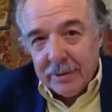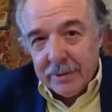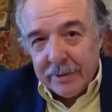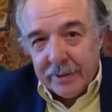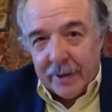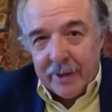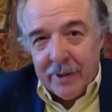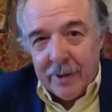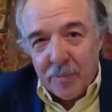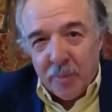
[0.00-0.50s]

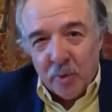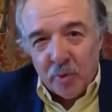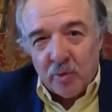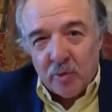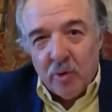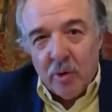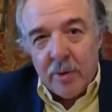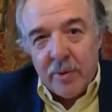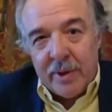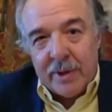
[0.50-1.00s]
desde el
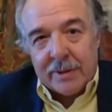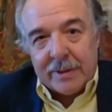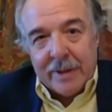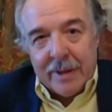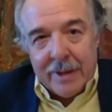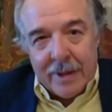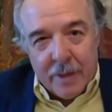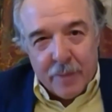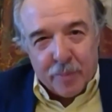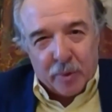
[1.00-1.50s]
punto de vista
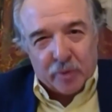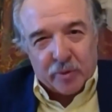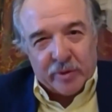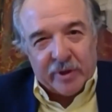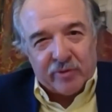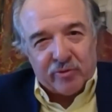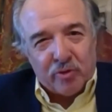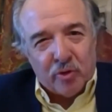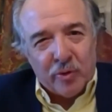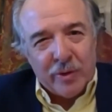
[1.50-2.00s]
de la
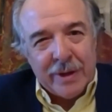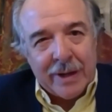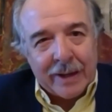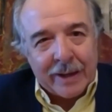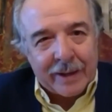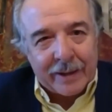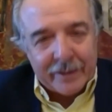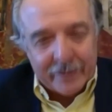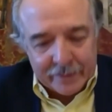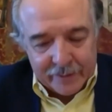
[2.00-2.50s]
protección y la
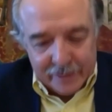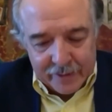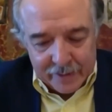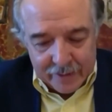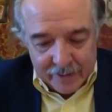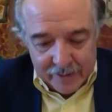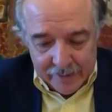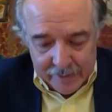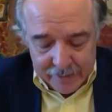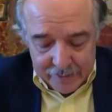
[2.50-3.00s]

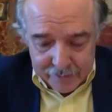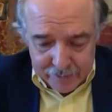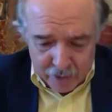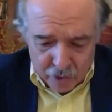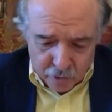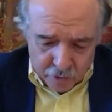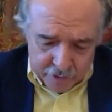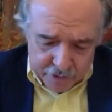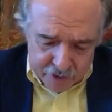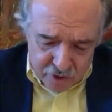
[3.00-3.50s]
garantía de
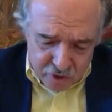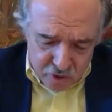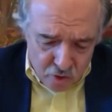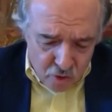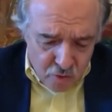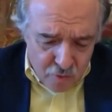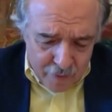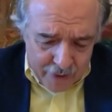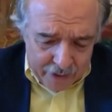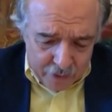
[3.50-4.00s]
los derechos
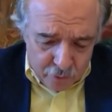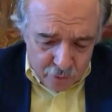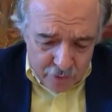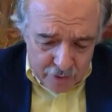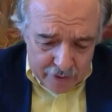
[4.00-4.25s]
humanos.